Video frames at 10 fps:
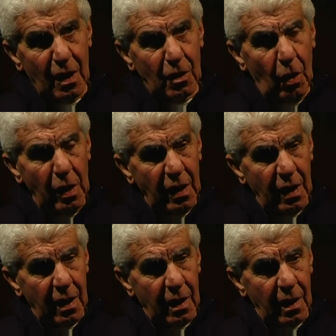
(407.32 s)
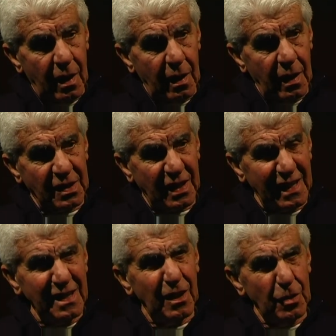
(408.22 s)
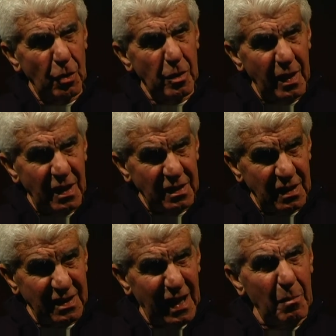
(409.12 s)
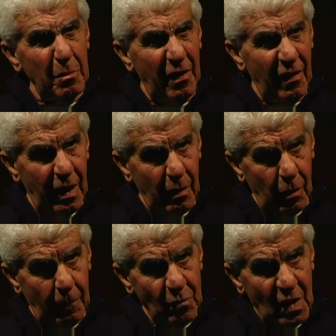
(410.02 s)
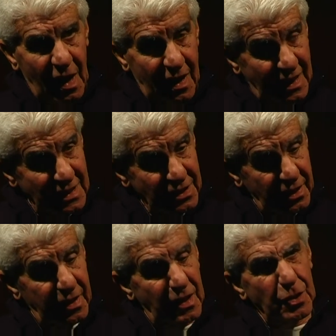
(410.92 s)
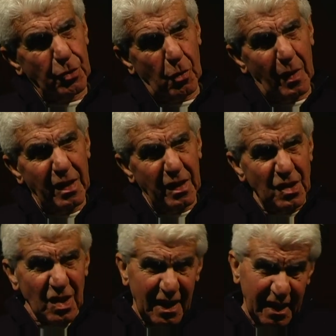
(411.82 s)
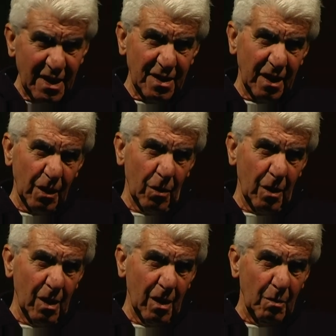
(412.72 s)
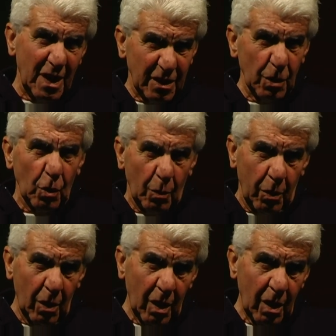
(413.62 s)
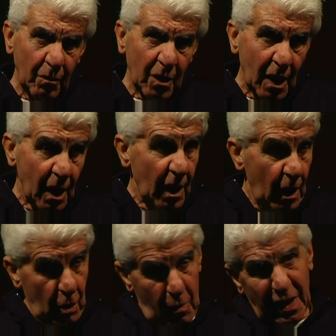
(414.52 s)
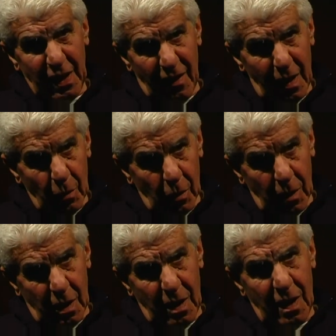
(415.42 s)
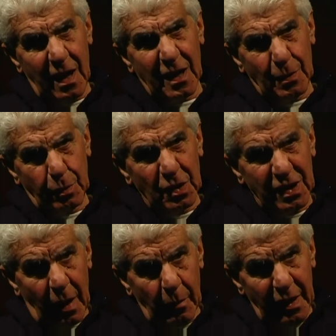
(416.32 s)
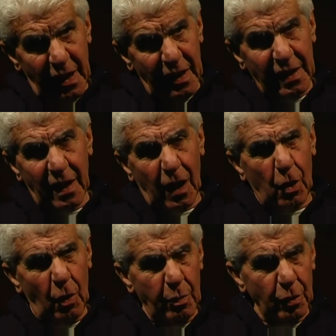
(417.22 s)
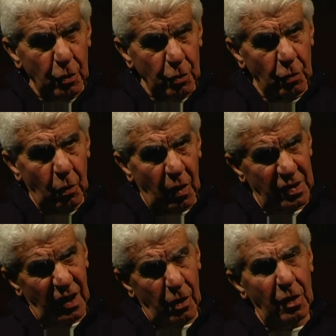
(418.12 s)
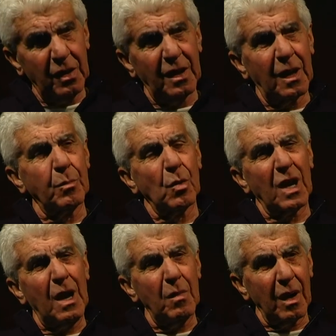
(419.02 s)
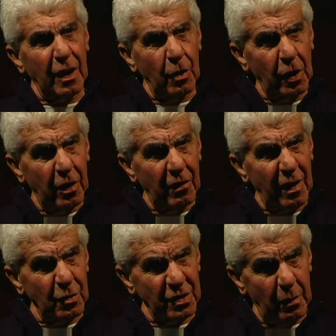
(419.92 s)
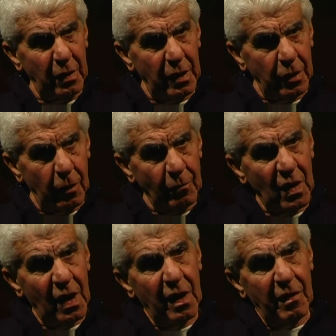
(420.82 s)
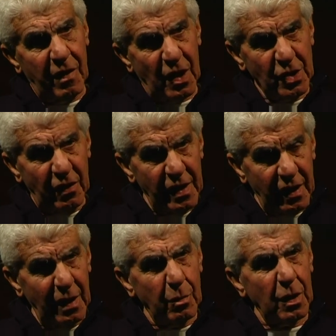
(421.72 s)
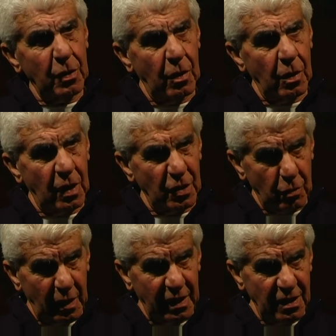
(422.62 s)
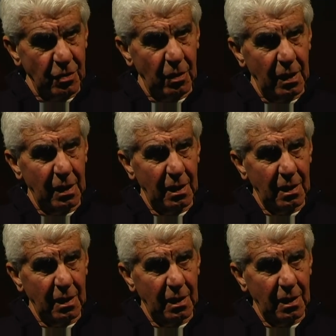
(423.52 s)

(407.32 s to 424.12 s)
Noi eh, alla scadenza di ogni mese stampavamo la lista degli strumenti in scadenza di quel mese dopo, lo mandavamo al responsabile ed era compito suo, a seconda del programma che noi avevamo stabilito, farci avere in laboratorio la strumentazione.